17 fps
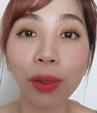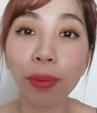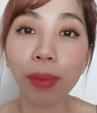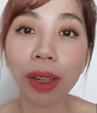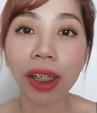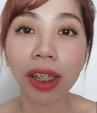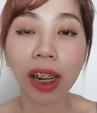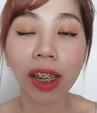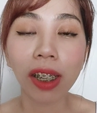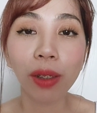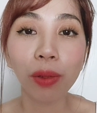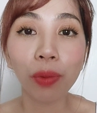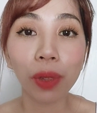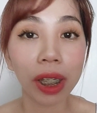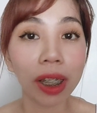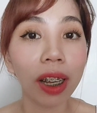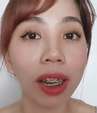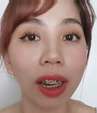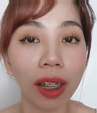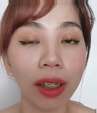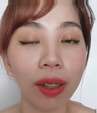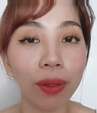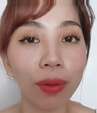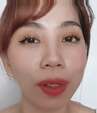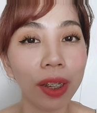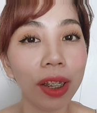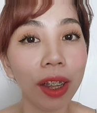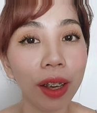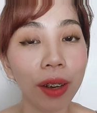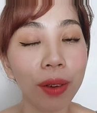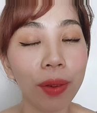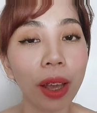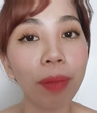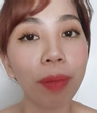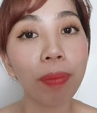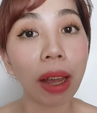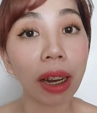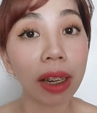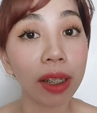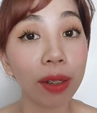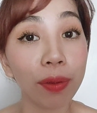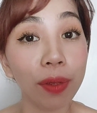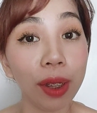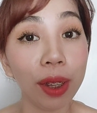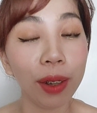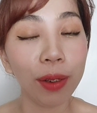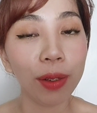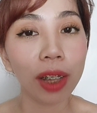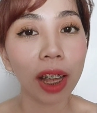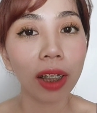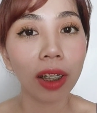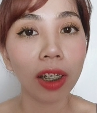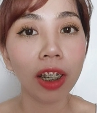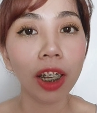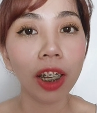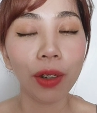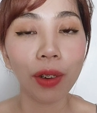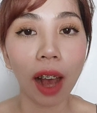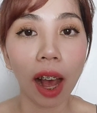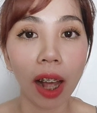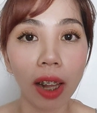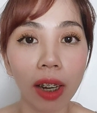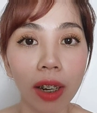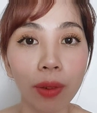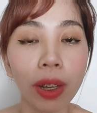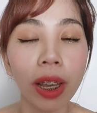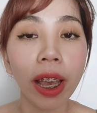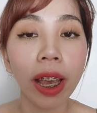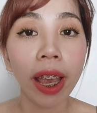to my channel with another video and para sa video natin ngayong araw